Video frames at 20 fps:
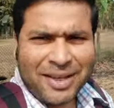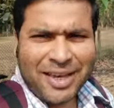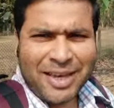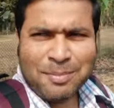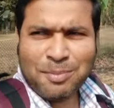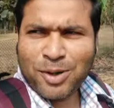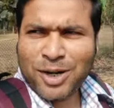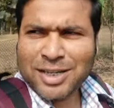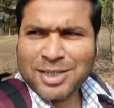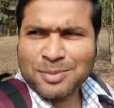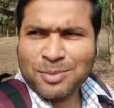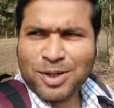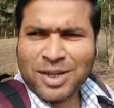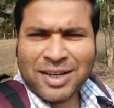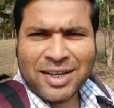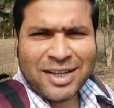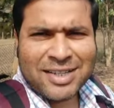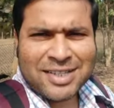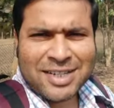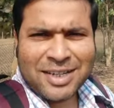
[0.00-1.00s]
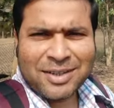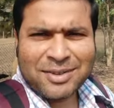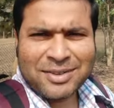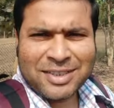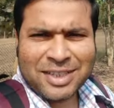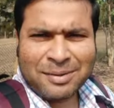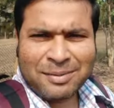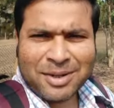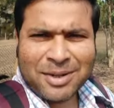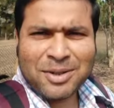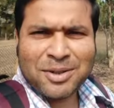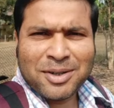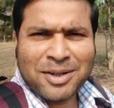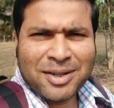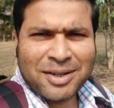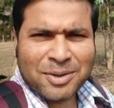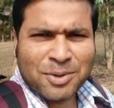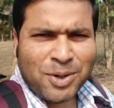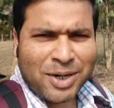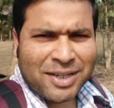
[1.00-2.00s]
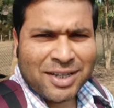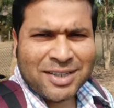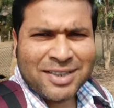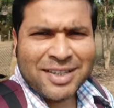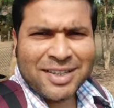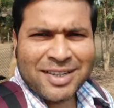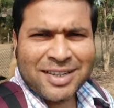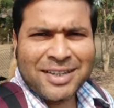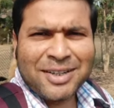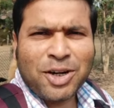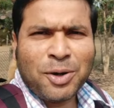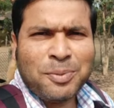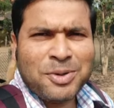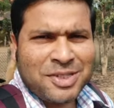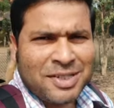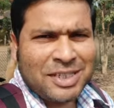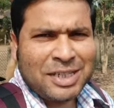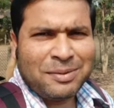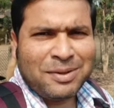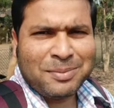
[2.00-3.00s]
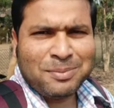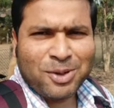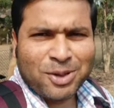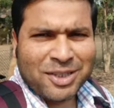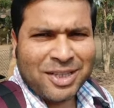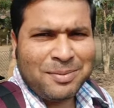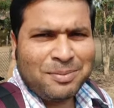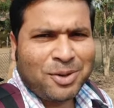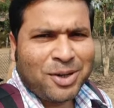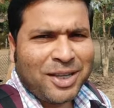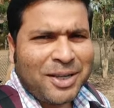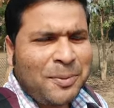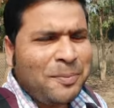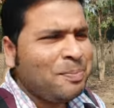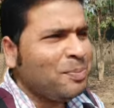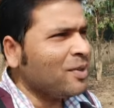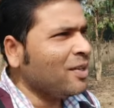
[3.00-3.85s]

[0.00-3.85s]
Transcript: এই পলাশ ফুলের গাছটা হচ্ছে আমার কোয়ার্টার থেকে অফিসে যাওয়ার পথেই পড়ে